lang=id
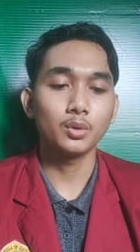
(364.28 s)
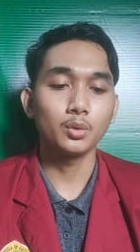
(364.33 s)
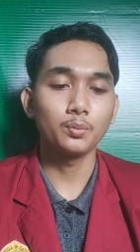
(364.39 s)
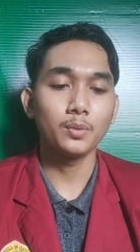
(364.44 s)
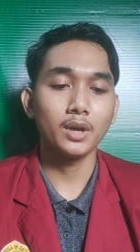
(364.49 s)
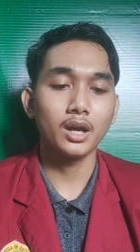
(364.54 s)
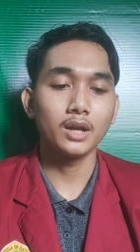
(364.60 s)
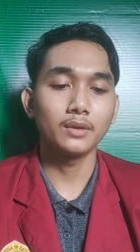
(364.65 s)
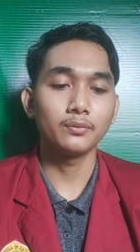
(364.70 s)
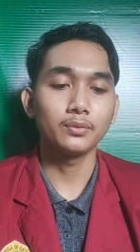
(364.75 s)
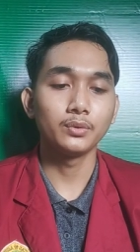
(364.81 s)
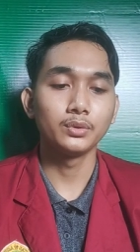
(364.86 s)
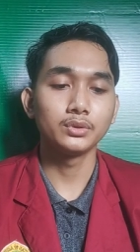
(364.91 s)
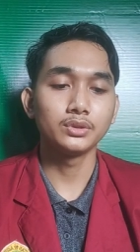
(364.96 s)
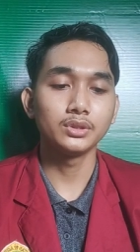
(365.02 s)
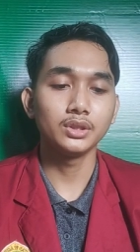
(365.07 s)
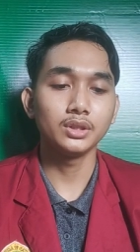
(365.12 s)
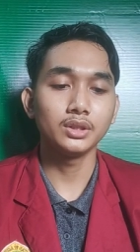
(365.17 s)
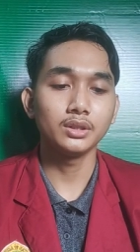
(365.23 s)
merupakan
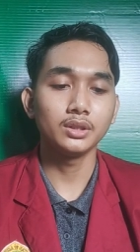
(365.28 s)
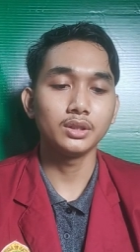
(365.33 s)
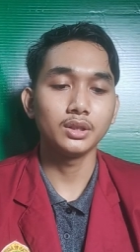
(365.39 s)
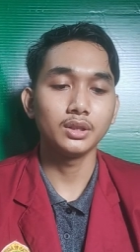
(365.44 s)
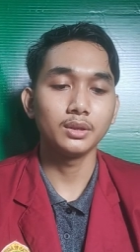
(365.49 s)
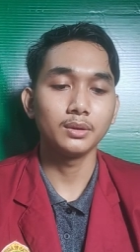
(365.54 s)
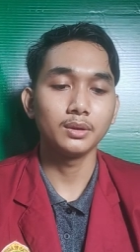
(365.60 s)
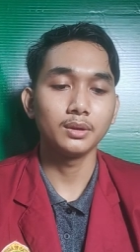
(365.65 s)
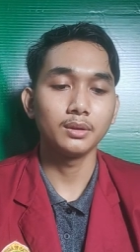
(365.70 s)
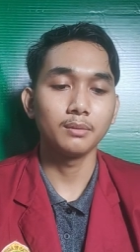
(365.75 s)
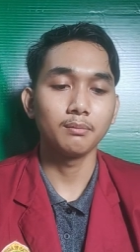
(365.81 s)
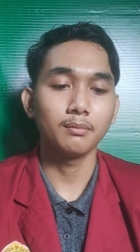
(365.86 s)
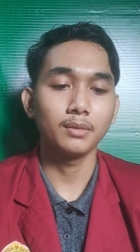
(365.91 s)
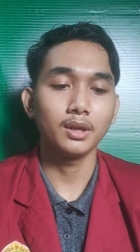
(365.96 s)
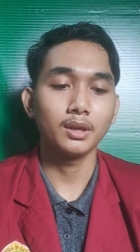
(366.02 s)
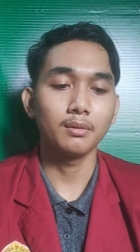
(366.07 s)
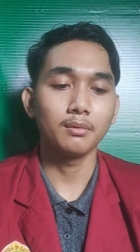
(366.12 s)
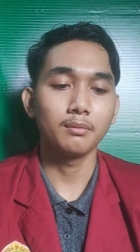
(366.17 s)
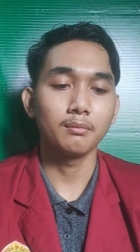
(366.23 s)
fungsi
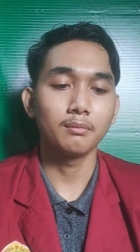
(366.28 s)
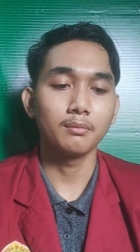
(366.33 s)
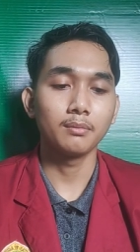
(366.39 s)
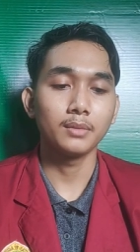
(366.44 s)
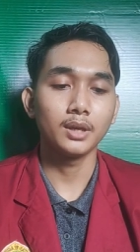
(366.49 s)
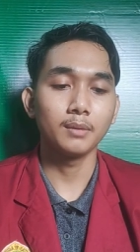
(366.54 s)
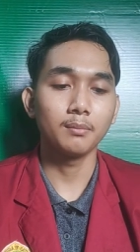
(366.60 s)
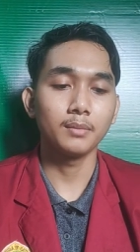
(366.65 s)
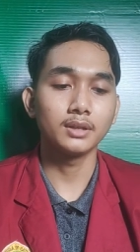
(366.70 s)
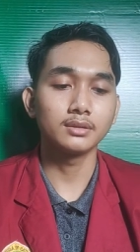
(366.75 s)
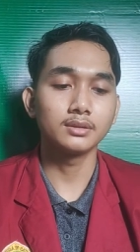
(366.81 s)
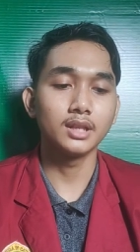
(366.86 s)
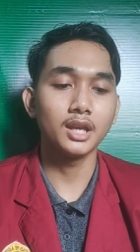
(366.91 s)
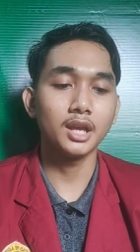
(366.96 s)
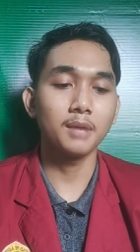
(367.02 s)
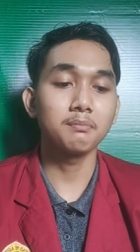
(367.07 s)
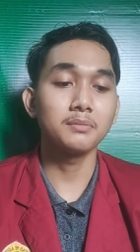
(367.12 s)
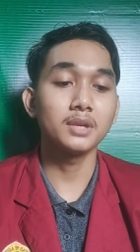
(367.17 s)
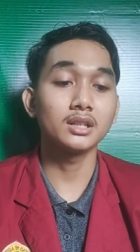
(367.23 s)

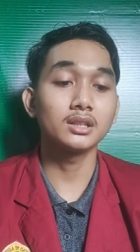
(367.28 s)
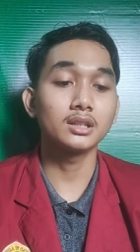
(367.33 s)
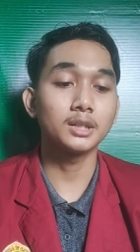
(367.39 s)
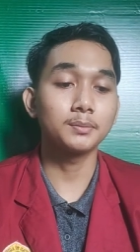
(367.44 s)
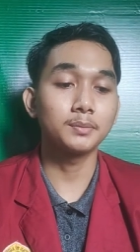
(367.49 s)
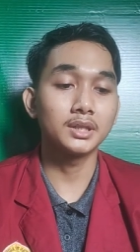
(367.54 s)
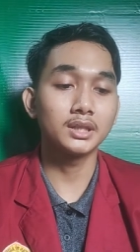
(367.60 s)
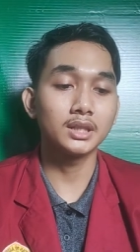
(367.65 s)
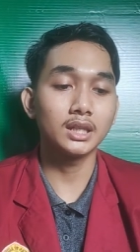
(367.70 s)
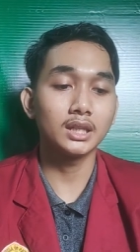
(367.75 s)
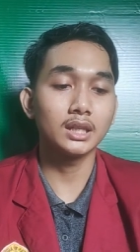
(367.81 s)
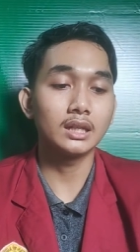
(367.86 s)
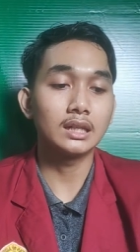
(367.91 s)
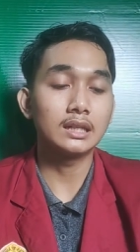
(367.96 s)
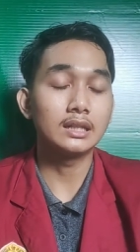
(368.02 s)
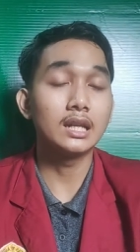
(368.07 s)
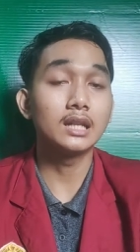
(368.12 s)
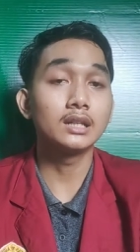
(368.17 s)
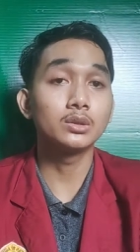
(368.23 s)
MSDM yang terpenting
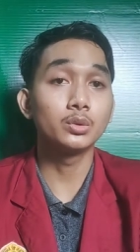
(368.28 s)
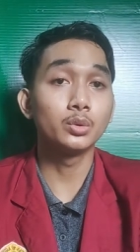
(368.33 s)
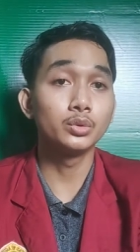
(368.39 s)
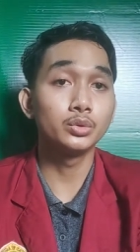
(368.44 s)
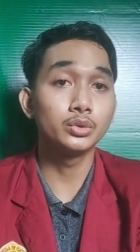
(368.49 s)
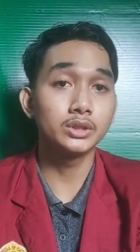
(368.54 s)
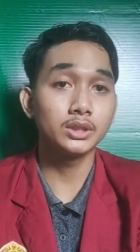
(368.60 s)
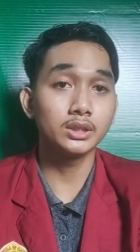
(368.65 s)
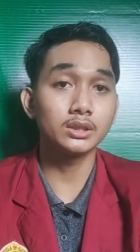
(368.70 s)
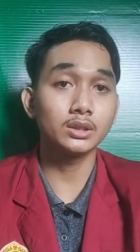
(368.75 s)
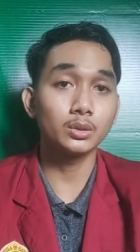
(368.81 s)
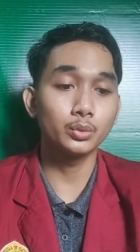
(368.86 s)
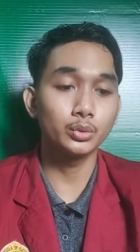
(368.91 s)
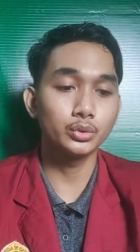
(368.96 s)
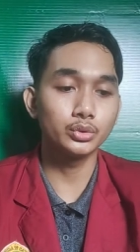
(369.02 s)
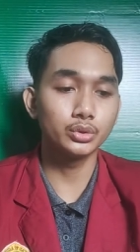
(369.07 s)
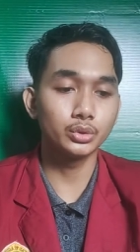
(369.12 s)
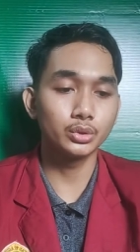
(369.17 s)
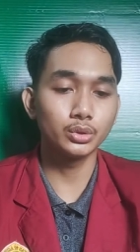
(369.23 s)
dan kunci
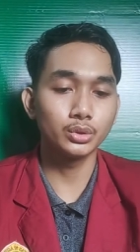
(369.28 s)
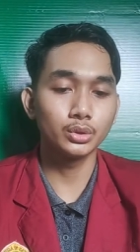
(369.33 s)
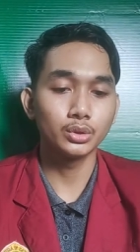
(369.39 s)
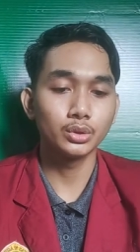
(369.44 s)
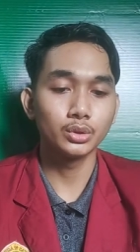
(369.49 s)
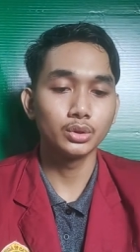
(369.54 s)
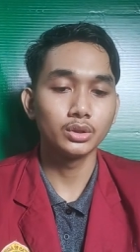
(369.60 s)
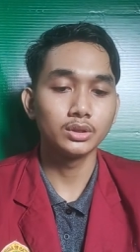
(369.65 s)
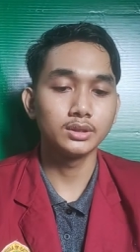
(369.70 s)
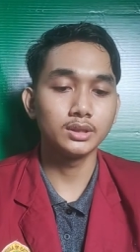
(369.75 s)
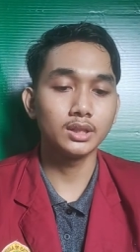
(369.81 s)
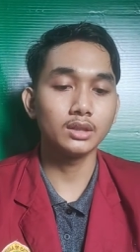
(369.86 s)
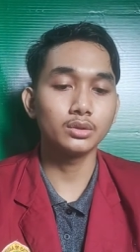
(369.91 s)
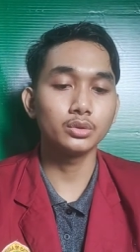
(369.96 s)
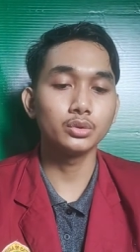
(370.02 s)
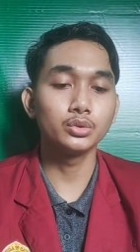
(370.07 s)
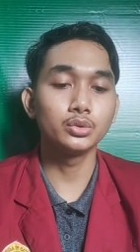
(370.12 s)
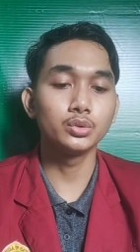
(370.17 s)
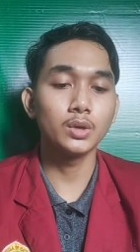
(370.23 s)
terwujudnya
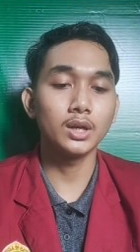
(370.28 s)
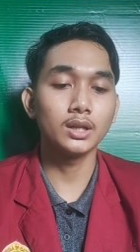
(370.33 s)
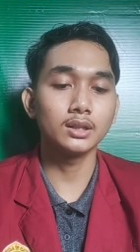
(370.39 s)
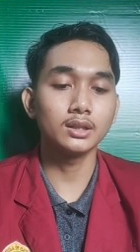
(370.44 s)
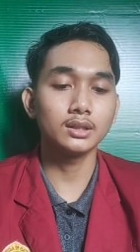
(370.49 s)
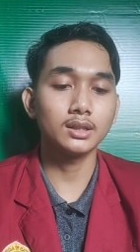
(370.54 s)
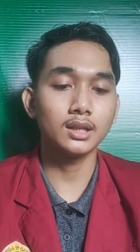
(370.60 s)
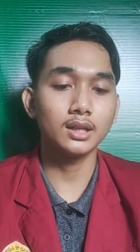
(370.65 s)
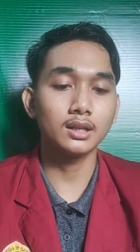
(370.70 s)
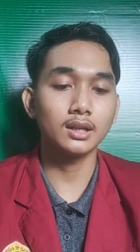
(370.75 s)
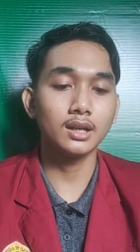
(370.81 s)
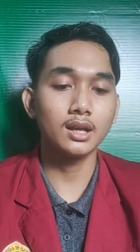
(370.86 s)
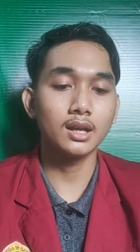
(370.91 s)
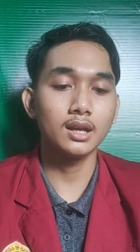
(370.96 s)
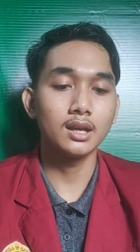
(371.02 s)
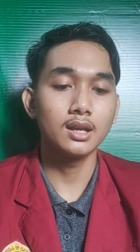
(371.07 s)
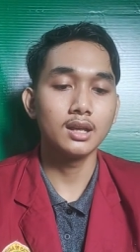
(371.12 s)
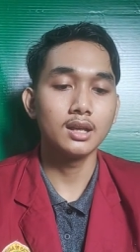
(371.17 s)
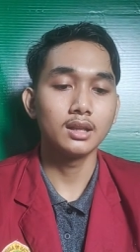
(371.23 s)
tujuan
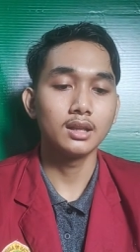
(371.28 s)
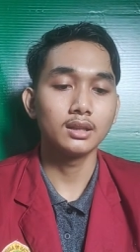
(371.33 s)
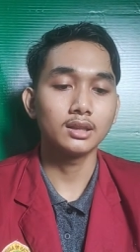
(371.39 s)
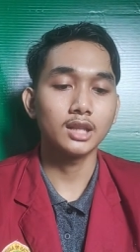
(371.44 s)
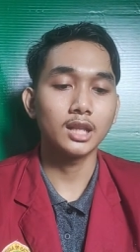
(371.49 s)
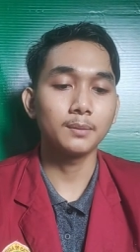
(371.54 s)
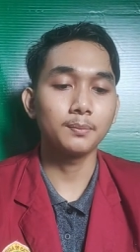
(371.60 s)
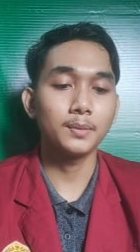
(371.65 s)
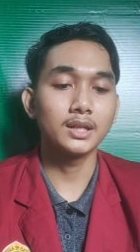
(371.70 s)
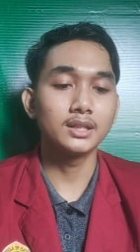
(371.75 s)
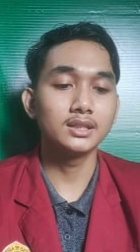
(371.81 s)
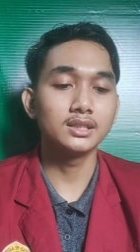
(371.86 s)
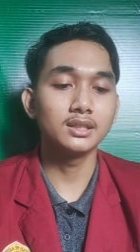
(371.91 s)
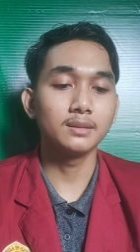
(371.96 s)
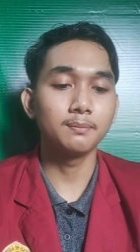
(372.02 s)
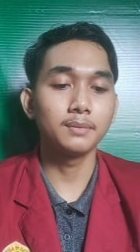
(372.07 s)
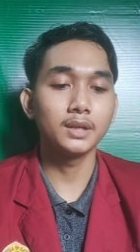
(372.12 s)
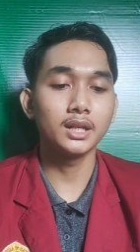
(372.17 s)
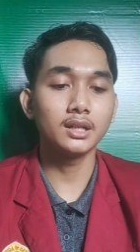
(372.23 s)
karena tanpa
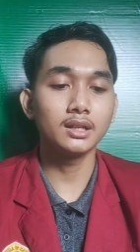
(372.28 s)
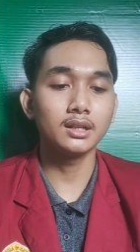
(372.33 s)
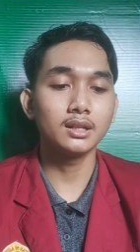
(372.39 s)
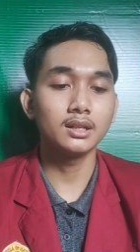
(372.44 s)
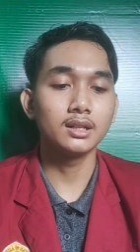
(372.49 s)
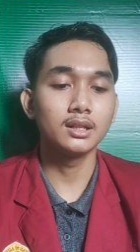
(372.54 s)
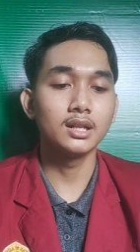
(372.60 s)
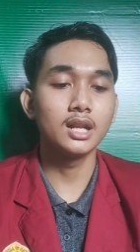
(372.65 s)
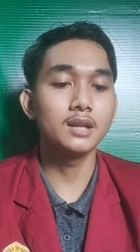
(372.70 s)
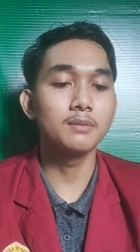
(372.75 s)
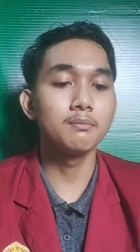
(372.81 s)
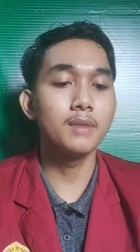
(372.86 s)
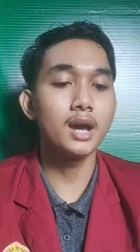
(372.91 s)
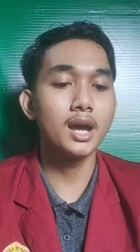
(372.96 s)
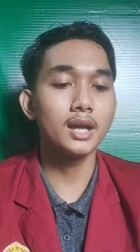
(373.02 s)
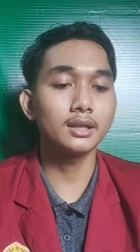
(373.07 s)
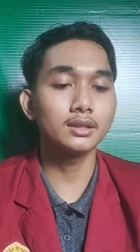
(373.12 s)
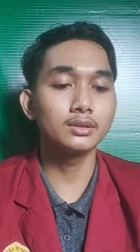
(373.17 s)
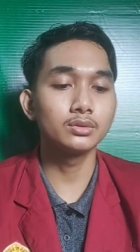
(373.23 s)
disiplin dan
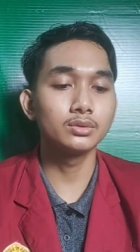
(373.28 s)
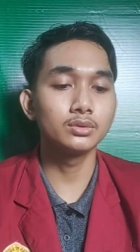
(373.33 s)
baik